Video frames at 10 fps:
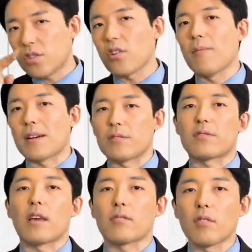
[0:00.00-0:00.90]
証マークを
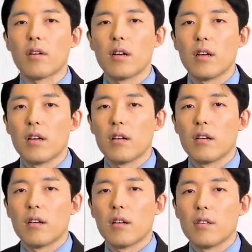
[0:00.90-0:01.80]
つける
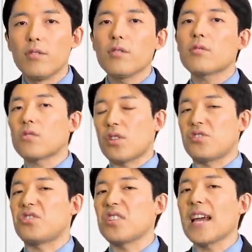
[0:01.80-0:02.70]
と。いうことで、
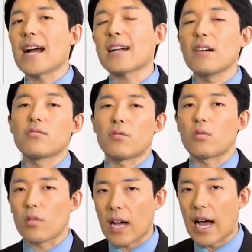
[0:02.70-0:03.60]
死にアカウント
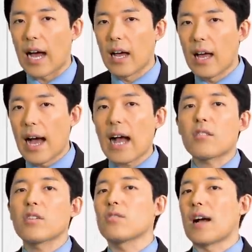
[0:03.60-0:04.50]
とか、
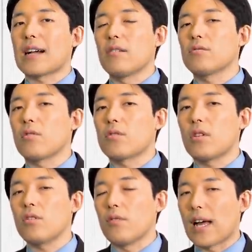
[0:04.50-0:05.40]
悪意のアカウントって
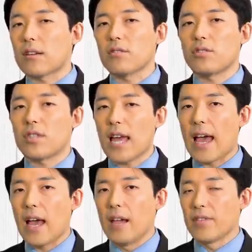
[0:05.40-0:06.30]
いうのをなくし
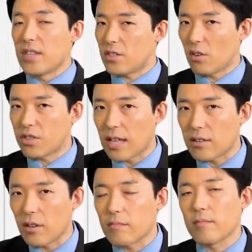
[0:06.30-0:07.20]
て認証してい
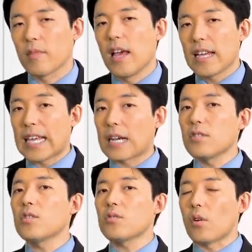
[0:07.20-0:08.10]
くよ。
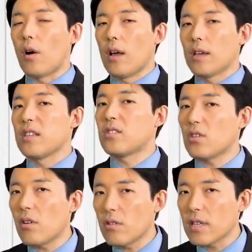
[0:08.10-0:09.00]
逆に言うと、非
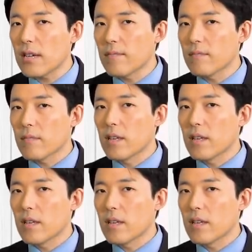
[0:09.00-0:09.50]
常に